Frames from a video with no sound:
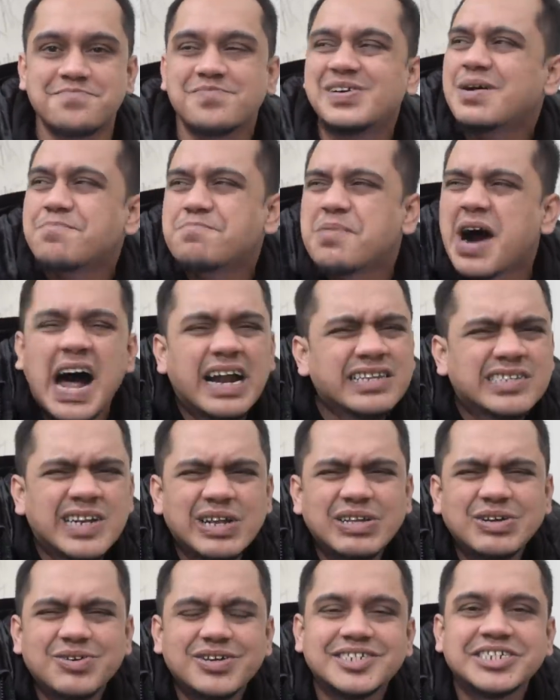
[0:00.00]
मतलब बाहर चले
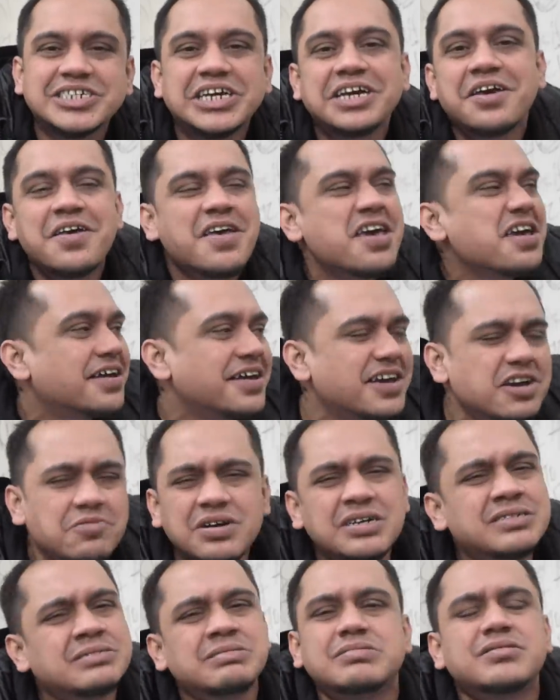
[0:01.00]
जाओ अच्छी एयर में
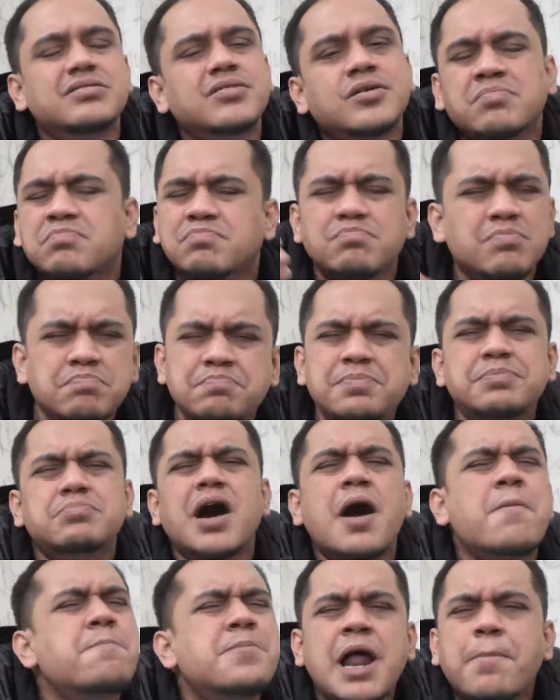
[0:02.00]

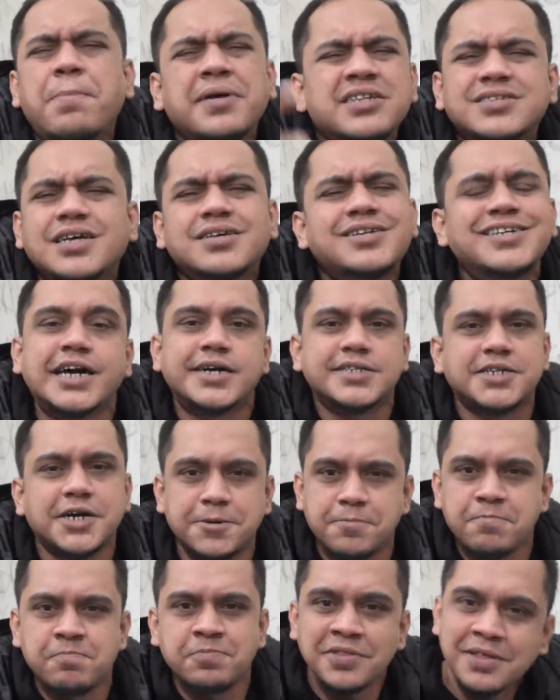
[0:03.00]
अपनापन सा नहीं आता
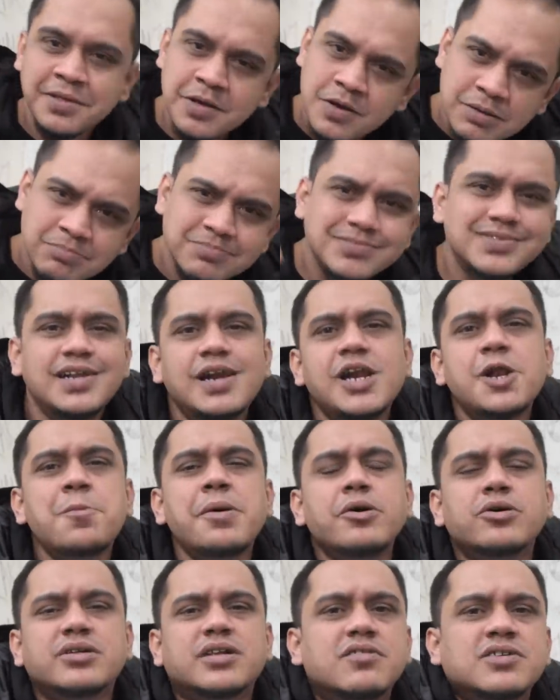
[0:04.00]
दिल्ली में
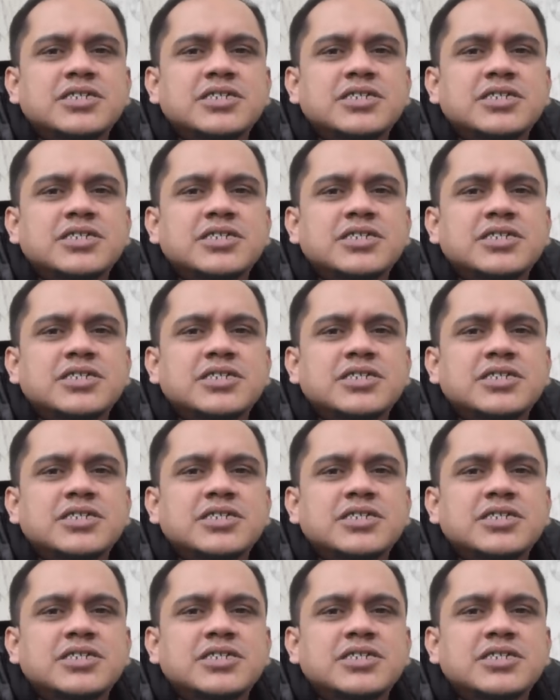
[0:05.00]
होता है